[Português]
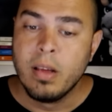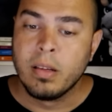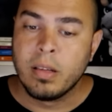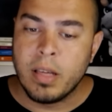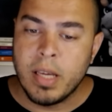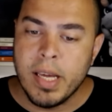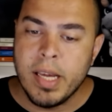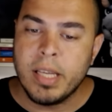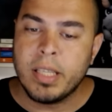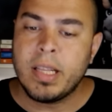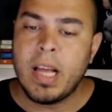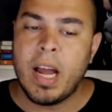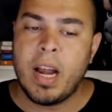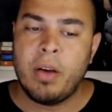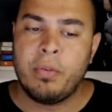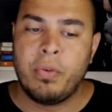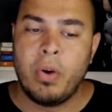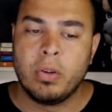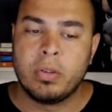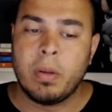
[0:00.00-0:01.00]
quis dar
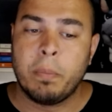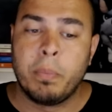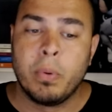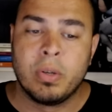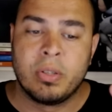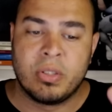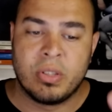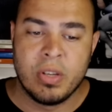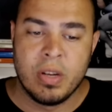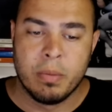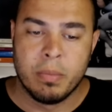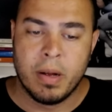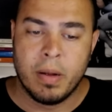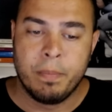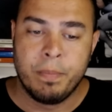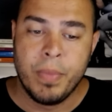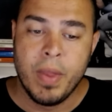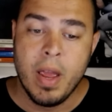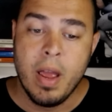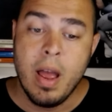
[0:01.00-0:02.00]
a volta por
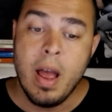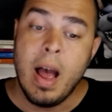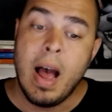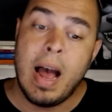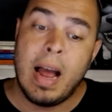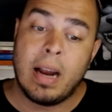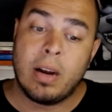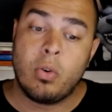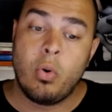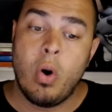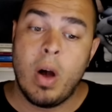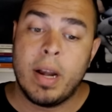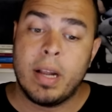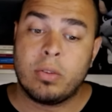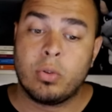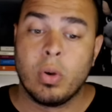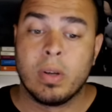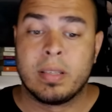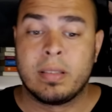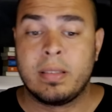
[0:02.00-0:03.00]
cima. Agora
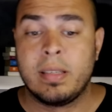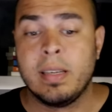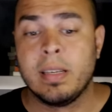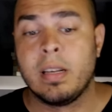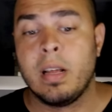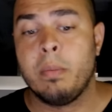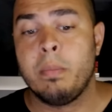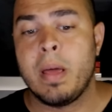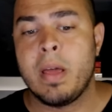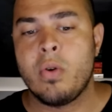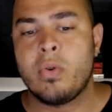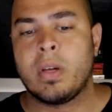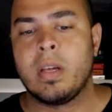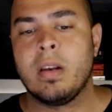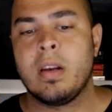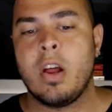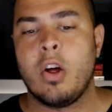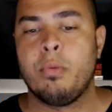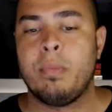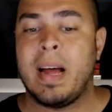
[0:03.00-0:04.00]
a torcida meio
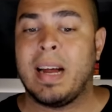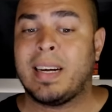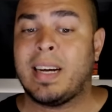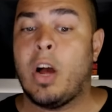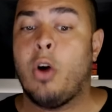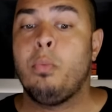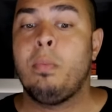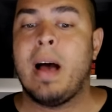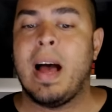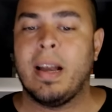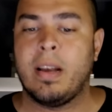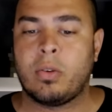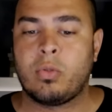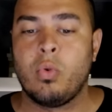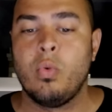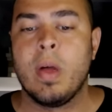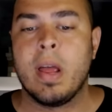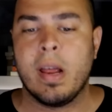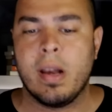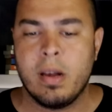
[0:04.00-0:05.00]
que deu uma acalmada
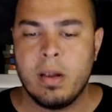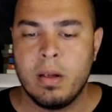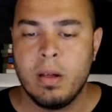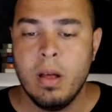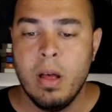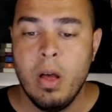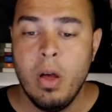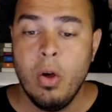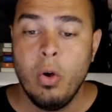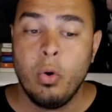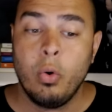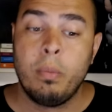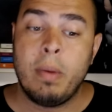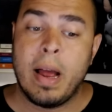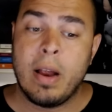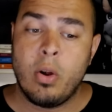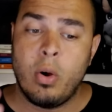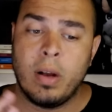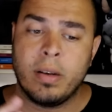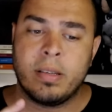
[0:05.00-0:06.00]
com ele. O
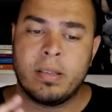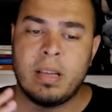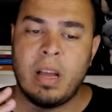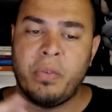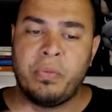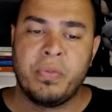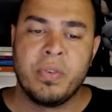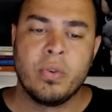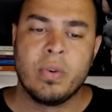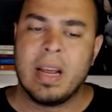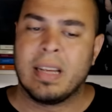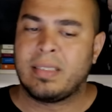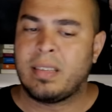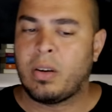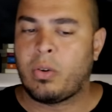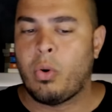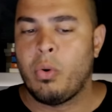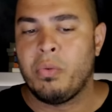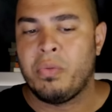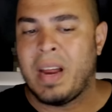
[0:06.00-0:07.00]
maior desafio
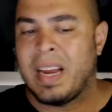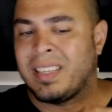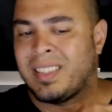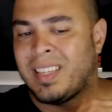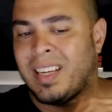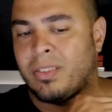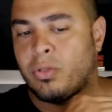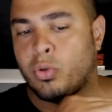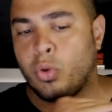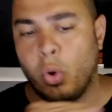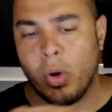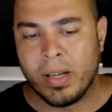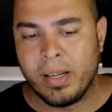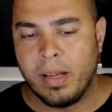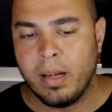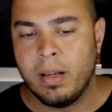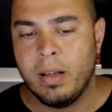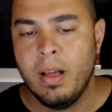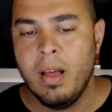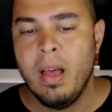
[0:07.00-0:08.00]
dessa conversa
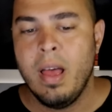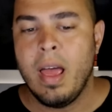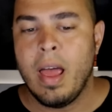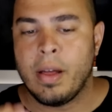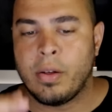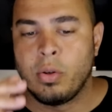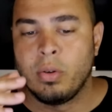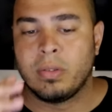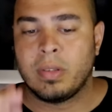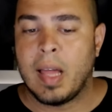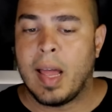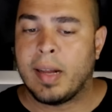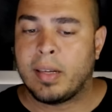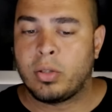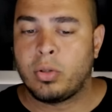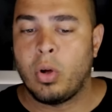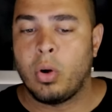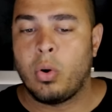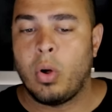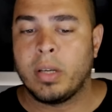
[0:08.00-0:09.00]
toda é que o
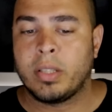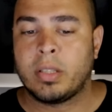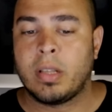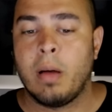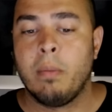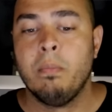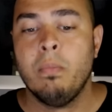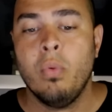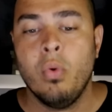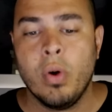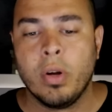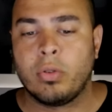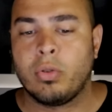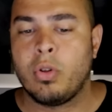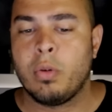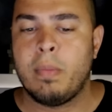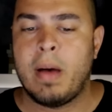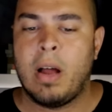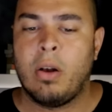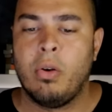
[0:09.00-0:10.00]
Textor gosta
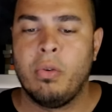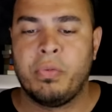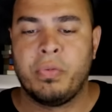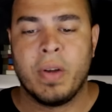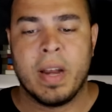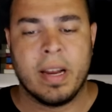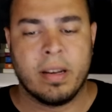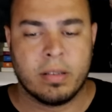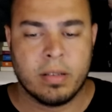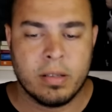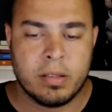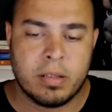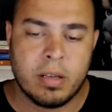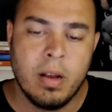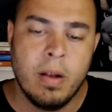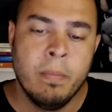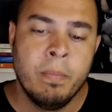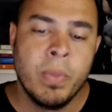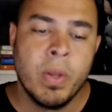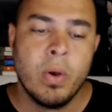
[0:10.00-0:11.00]
muito do Marlon
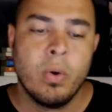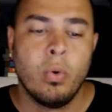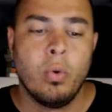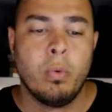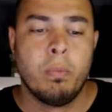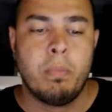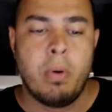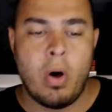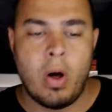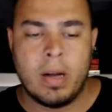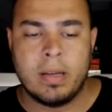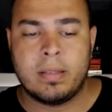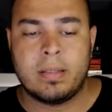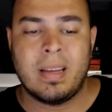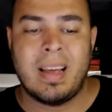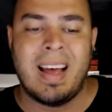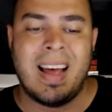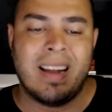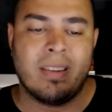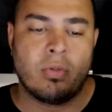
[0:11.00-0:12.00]
Freitas. O
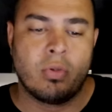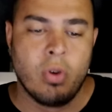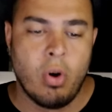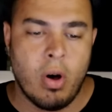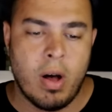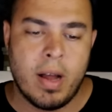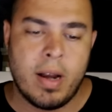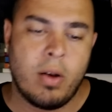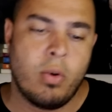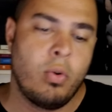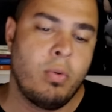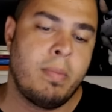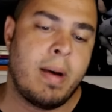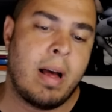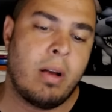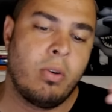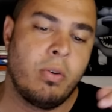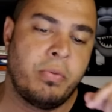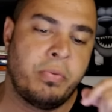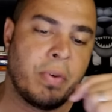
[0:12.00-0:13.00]
boss adora o
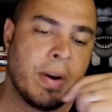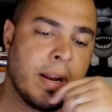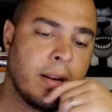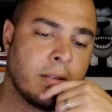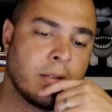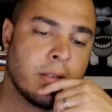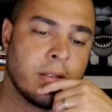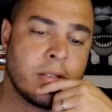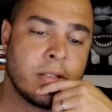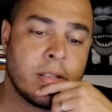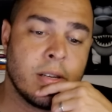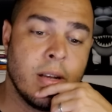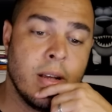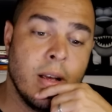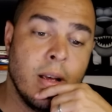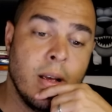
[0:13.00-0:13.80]
Marlon Freitas.